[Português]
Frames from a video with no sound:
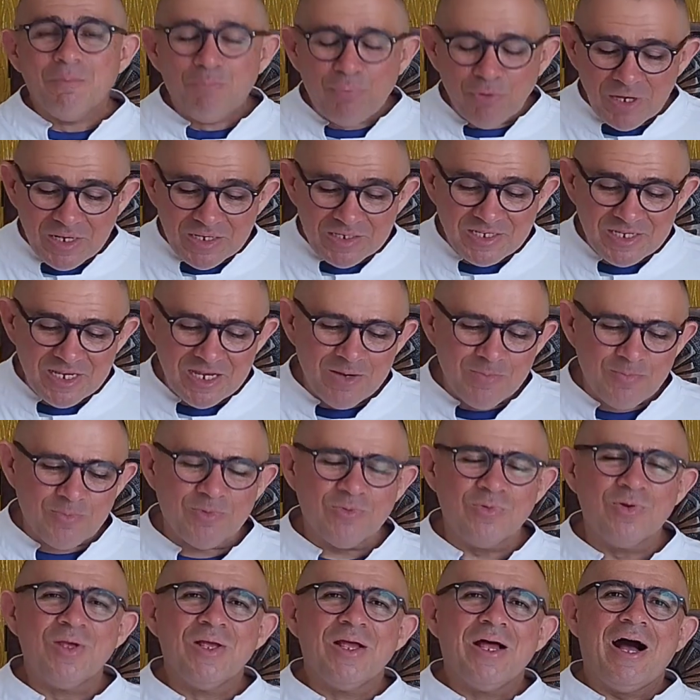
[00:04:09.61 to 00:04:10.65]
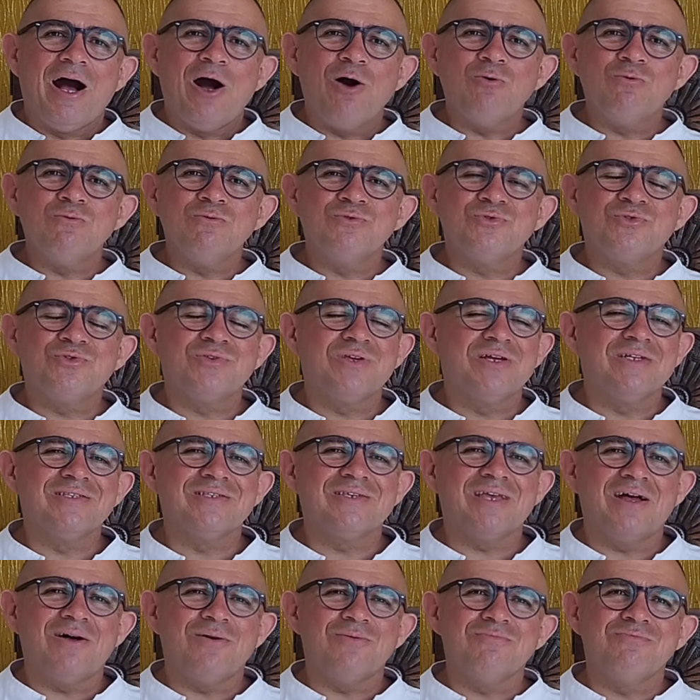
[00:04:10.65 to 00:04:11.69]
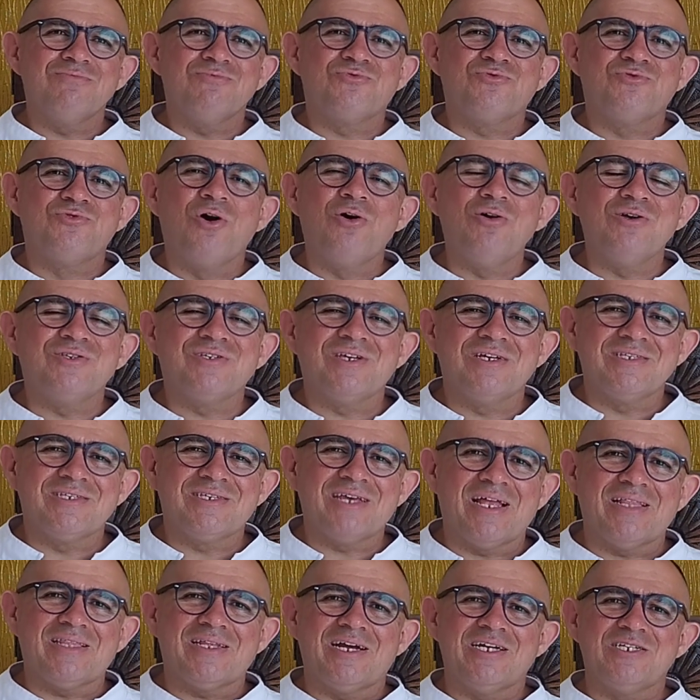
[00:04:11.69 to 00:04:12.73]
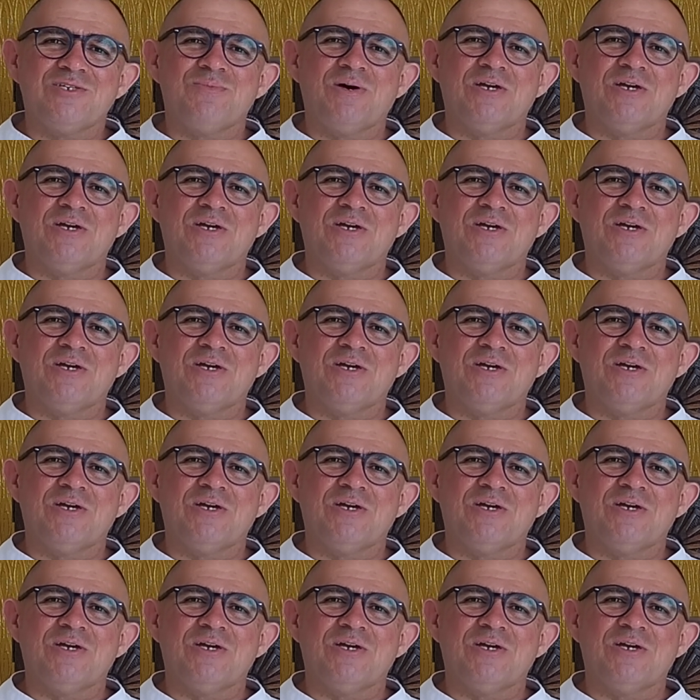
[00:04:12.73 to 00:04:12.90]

Por exemplo, alguns anos, alguns dois anos atrás,